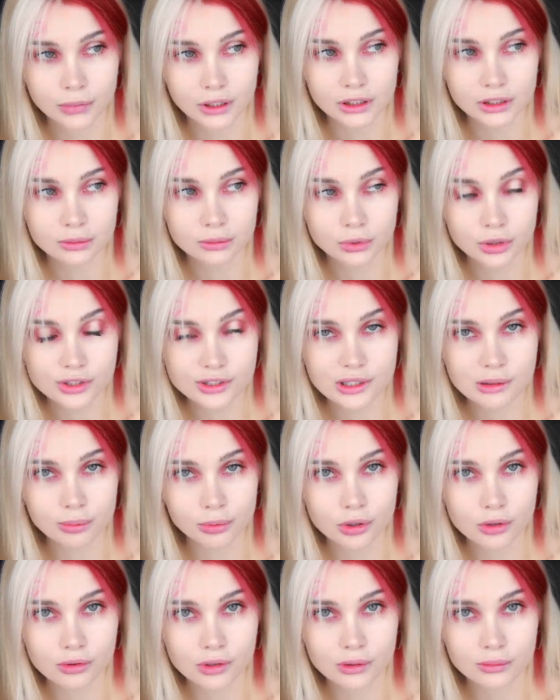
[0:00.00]
Поэтому рис для
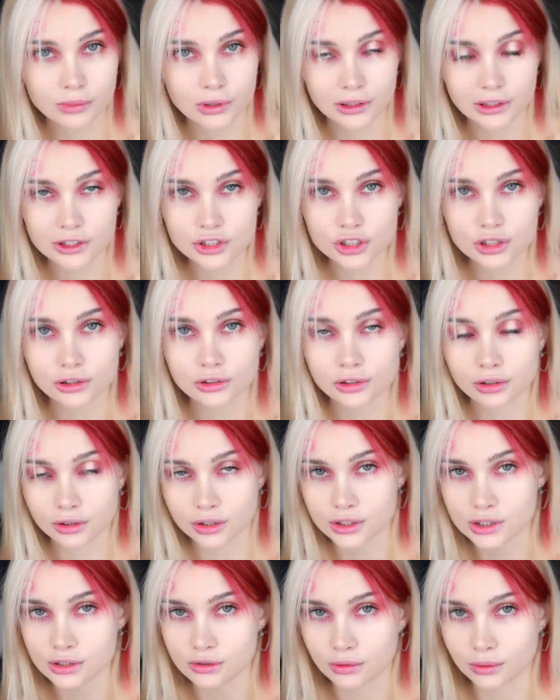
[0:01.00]
плова – отличная
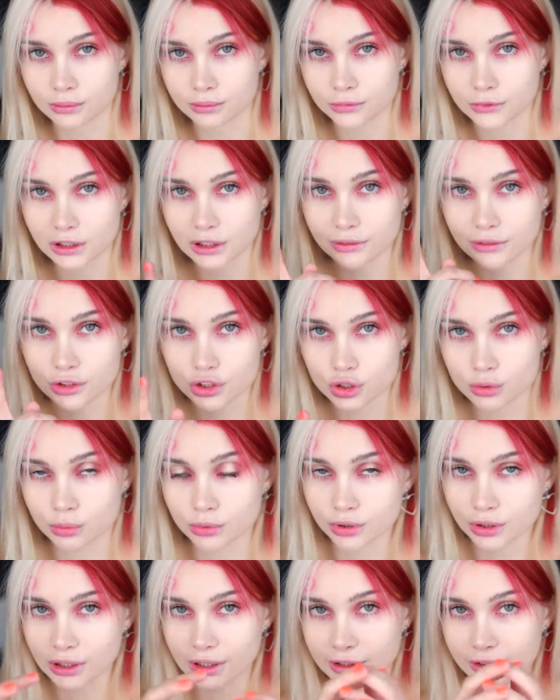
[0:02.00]
альтернатива. Главное, чтобы
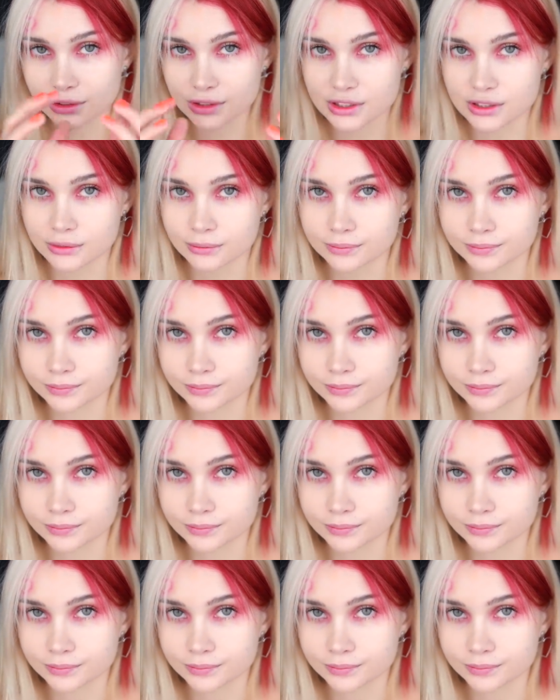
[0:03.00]
он клеился.